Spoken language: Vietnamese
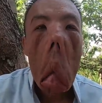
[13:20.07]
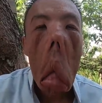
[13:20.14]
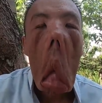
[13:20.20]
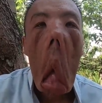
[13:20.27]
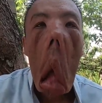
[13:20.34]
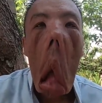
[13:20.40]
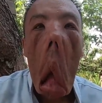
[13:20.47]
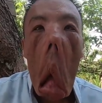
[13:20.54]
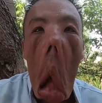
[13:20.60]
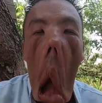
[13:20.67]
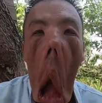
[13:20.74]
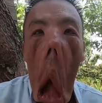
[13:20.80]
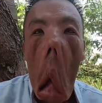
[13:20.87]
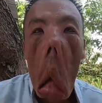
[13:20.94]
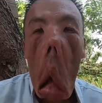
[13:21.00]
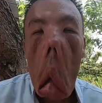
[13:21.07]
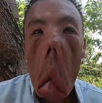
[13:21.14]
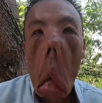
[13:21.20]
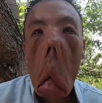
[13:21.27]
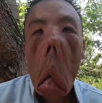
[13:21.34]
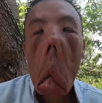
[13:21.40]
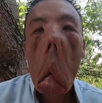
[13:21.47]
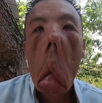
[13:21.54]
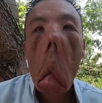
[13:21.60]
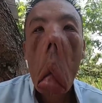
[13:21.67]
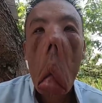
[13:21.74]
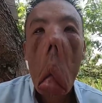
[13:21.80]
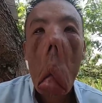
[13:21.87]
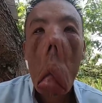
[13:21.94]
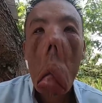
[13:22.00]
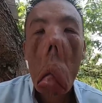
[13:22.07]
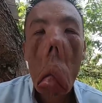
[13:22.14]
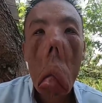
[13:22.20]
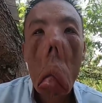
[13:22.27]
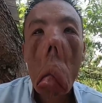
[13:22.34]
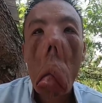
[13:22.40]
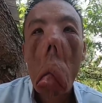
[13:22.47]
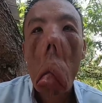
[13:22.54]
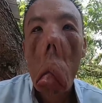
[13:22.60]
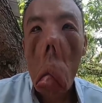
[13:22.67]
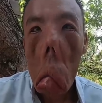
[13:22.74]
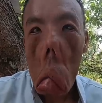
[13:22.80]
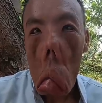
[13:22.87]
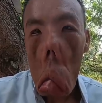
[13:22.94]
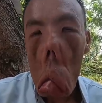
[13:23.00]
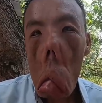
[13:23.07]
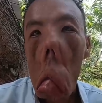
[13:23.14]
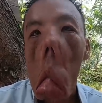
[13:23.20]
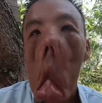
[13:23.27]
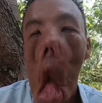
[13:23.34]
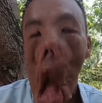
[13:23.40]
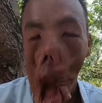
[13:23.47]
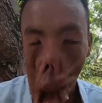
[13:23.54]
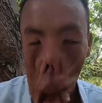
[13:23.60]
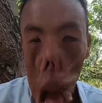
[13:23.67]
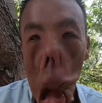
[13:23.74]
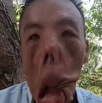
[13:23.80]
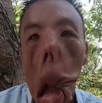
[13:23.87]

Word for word: anh buồn khổ lắm tại vì cái quãng đời anh còn rất là dài